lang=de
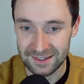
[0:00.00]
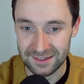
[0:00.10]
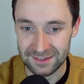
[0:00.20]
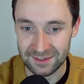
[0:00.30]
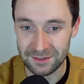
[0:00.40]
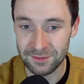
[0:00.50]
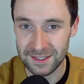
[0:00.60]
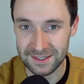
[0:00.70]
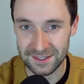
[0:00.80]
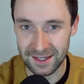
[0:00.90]
seine
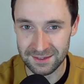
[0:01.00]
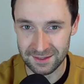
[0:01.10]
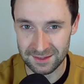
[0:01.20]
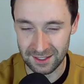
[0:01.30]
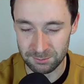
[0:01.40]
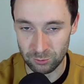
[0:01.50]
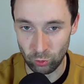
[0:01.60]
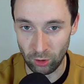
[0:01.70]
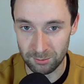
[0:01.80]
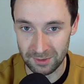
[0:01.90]
wirklichen Einsatzzeiten
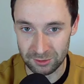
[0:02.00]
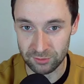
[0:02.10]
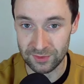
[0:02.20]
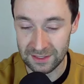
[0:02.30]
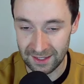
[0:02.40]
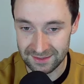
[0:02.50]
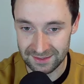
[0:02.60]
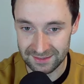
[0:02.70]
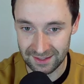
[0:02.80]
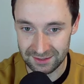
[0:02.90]
bekommen, also viele
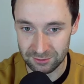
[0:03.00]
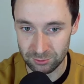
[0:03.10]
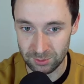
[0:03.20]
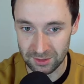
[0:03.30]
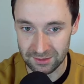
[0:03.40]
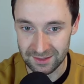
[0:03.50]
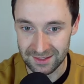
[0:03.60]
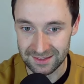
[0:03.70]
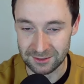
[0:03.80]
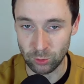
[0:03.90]
Einsatzzeiten über
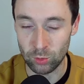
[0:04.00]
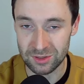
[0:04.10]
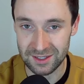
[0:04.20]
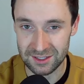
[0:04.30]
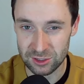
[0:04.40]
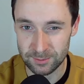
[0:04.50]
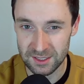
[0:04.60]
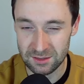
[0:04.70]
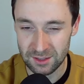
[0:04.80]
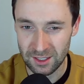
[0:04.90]
einen Großteil
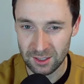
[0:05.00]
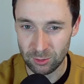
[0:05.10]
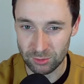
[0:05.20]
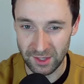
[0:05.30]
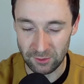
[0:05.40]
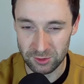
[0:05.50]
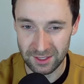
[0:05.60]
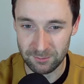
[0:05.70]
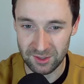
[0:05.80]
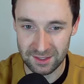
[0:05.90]
spielt. Und
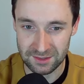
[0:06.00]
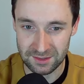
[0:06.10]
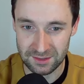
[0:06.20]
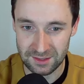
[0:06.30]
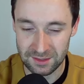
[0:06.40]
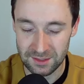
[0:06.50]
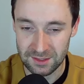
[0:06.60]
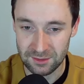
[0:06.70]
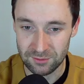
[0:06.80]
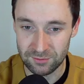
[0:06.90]
dadurch haben wir erst gesehen,
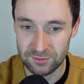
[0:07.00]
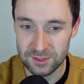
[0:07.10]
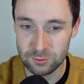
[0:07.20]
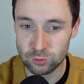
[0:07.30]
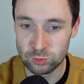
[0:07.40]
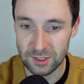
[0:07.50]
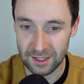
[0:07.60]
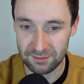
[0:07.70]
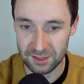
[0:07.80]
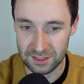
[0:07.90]
wie gut
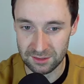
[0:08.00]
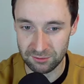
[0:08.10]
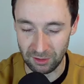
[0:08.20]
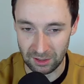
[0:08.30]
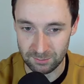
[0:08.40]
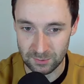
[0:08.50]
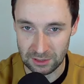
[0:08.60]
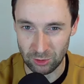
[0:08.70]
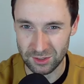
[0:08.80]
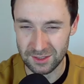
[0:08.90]
er wirklich war.
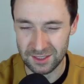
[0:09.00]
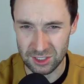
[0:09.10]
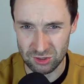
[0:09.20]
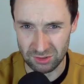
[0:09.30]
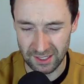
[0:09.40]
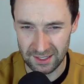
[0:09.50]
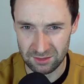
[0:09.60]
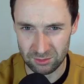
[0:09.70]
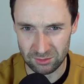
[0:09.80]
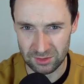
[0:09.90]
Leute, die ihn schon
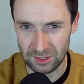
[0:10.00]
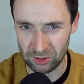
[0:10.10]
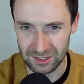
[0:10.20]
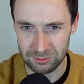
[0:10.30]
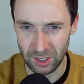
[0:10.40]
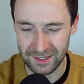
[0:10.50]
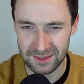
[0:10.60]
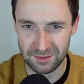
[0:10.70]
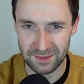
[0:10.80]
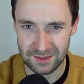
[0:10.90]
kennen und auch die
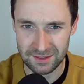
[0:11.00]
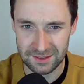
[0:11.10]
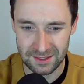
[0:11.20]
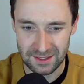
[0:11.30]
U21